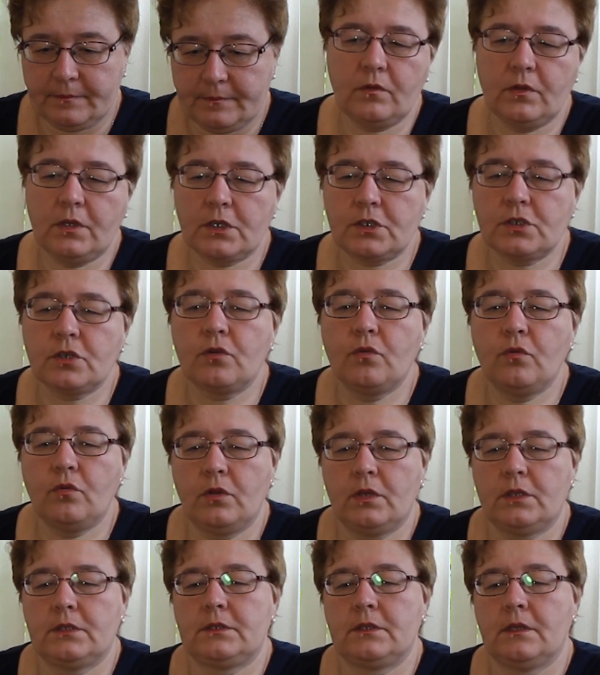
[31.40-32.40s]
Вот даже
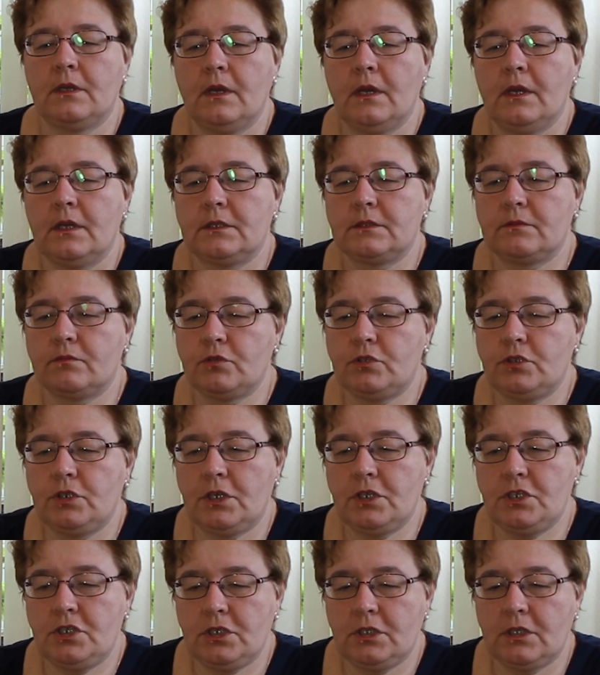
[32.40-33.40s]
голос,
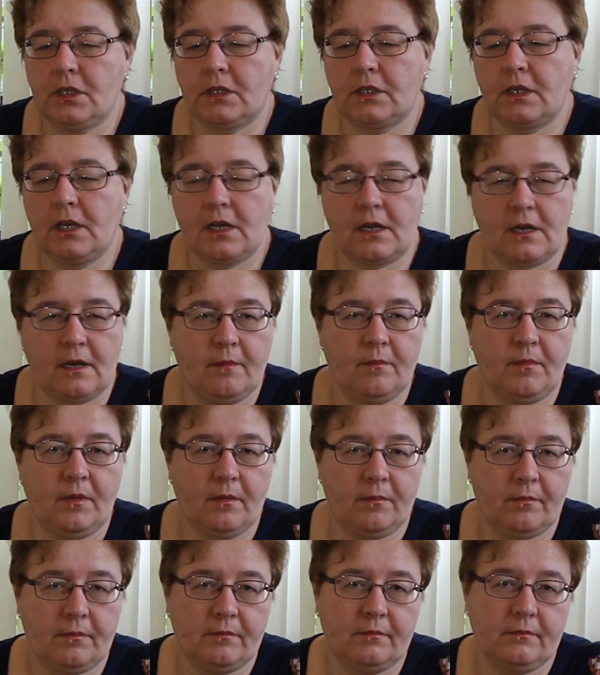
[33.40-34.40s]
звучащий над
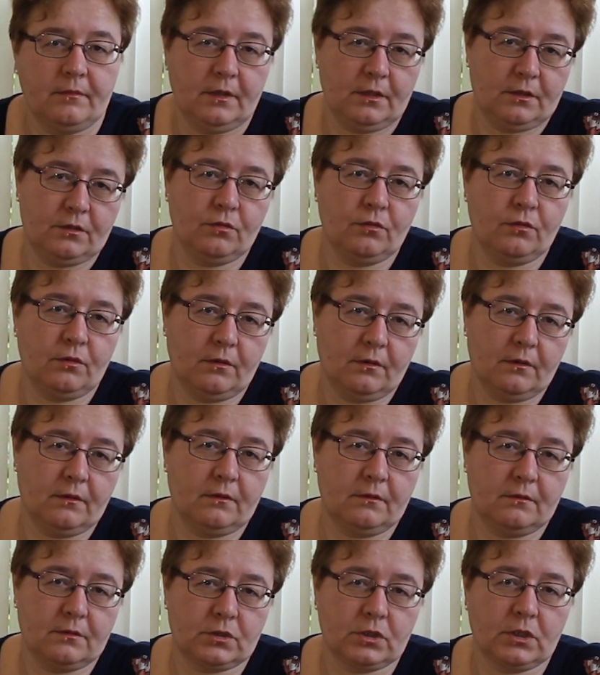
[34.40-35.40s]
горами, и
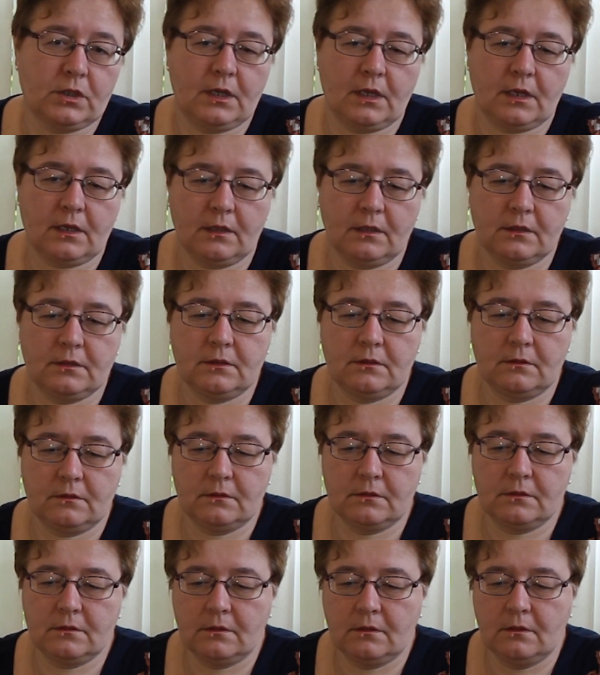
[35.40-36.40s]
то шикарно
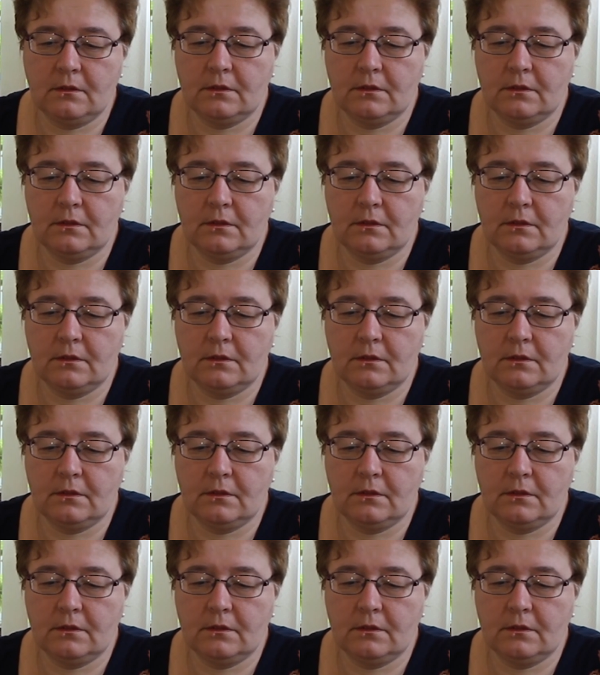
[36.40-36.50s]
смог.